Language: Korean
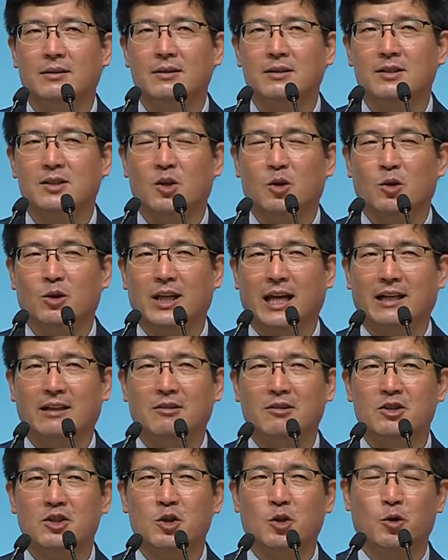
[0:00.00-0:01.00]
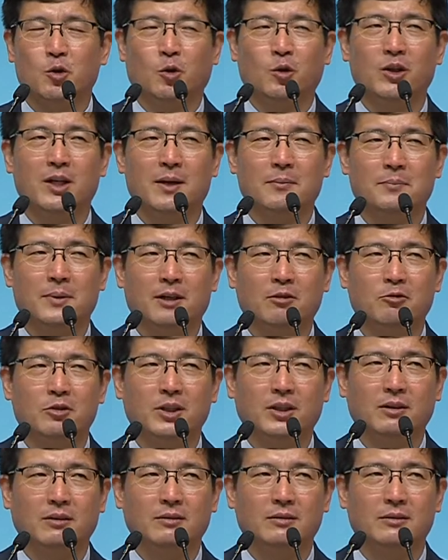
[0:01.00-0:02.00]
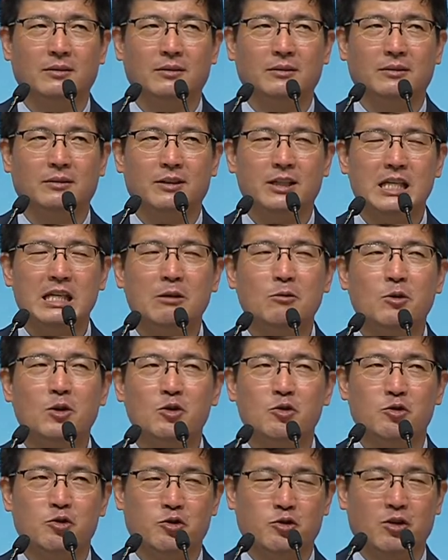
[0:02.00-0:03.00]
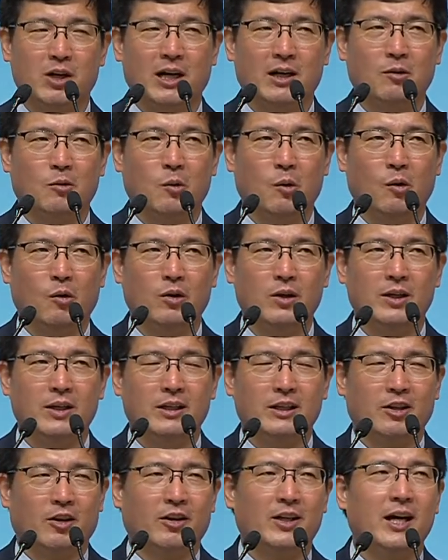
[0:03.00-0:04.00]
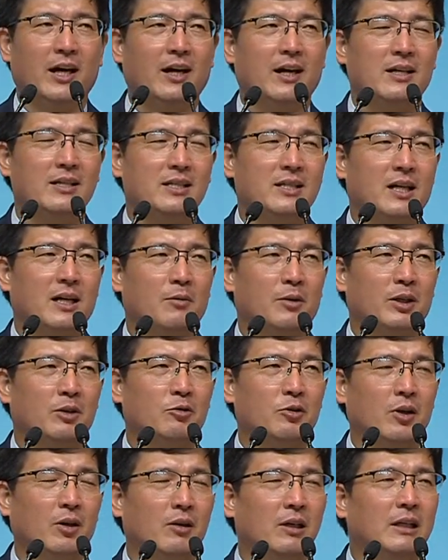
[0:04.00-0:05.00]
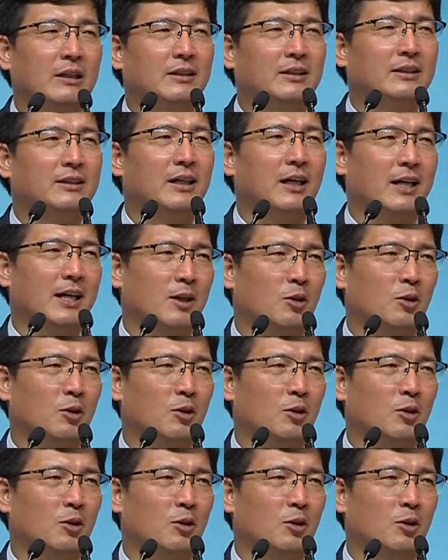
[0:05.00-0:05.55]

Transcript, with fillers: 서로 다른 것을 용납하고요. 키워줄 줄 알고 연약한 자가 와도요. 그 아래에